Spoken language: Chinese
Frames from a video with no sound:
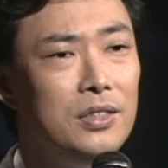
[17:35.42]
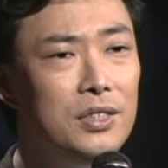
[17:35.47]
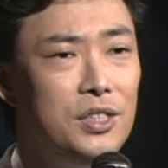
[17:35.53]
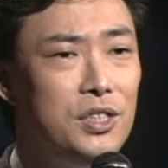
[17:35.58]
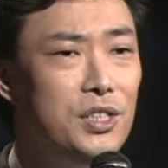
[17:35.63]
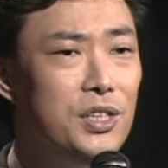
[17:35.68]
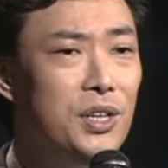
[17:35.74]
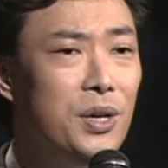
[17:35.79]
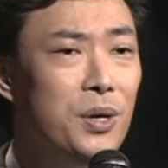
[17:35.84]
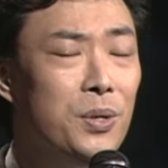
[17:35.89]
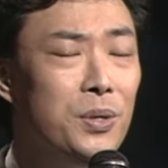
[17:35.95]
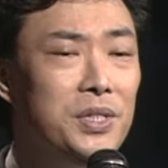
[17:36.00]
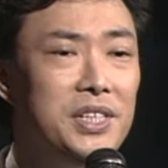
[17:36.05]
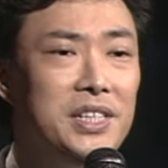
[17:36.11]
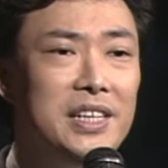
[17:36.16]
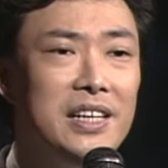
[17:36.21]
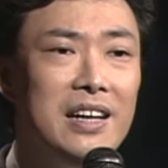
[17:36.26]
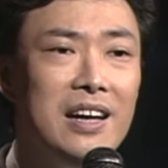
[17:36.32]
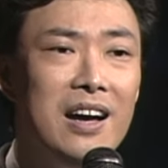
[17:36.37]
就
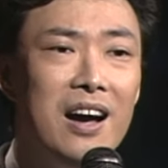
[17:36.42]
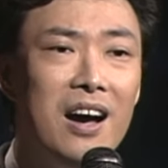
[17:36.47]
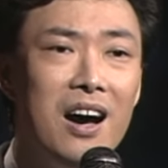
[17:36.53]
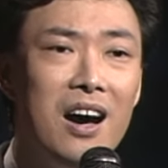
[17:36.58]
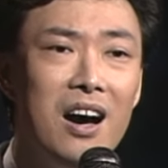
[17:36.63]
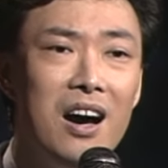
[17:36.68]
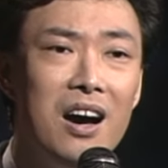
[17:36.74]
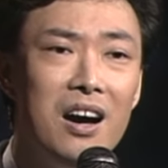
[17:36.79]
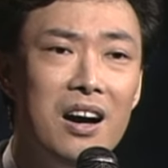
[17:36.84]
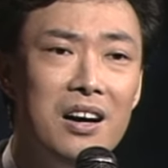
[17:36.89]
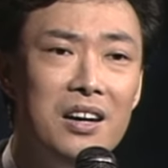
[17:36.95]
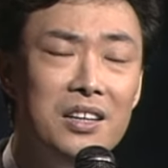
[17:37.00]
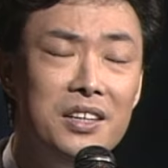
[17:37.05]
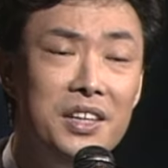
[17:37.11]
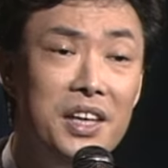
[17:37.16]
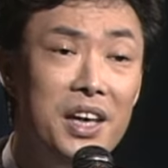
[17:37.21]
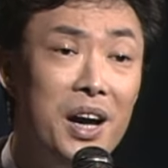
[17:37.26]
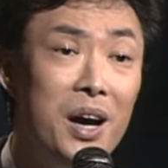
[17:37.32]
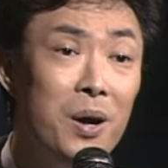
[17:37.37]
将
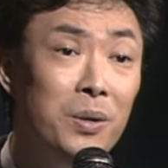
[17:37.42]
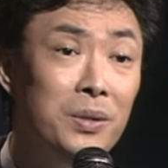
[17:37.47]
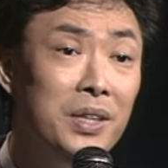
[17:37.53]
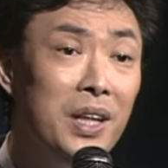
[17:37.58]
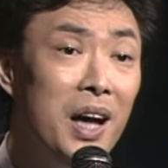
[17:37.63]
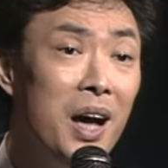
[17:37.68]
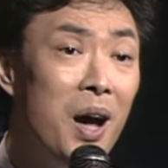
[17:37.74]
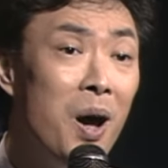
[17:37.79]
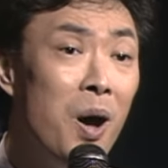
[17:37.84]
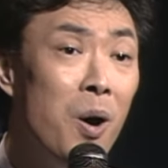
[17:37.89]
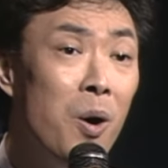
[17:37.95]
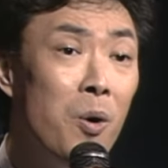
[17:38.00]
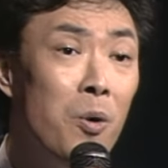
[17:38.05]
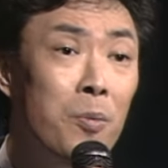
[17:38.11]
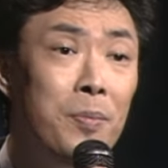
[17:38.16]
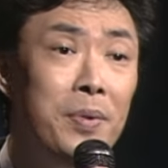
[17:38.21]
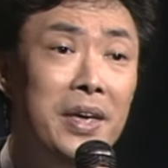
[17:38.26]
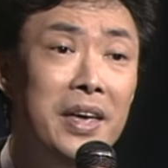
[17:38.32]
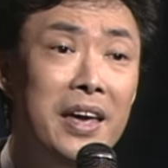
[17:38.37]
要道
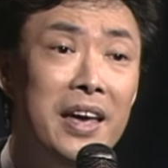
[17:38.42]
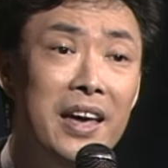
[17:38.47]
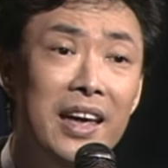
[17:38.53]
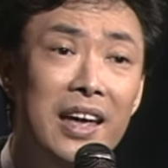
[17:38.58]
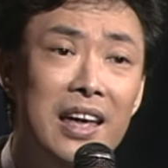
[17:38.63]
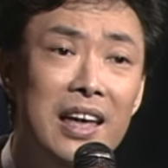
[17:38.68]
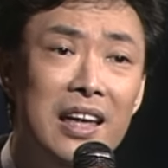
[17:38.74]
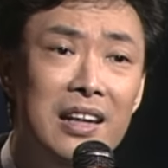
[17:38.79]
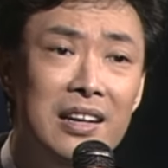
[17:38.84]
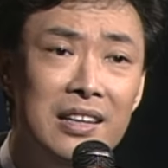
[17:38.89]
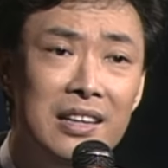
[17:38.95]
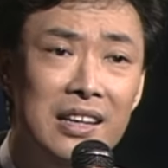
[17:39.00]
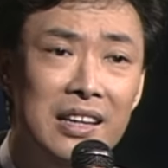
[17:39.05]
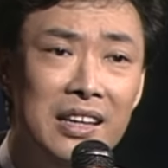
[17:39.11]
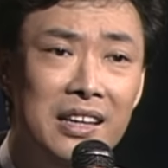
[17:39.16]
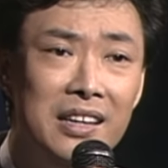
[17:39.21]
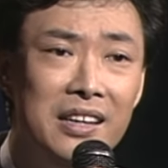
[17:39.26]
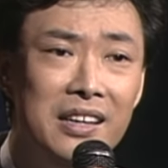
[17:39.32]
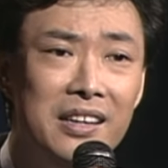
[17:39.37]
别
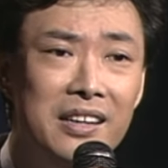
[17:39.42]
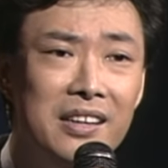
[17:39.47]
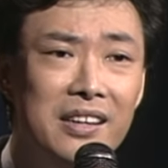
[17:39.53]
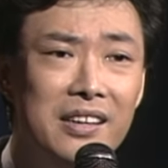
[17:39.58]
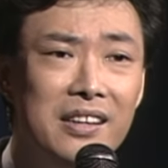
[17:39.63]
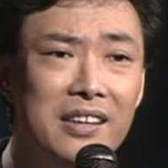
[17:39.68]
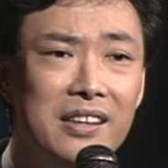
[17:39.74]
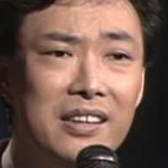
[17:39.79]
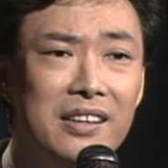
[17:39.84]
离，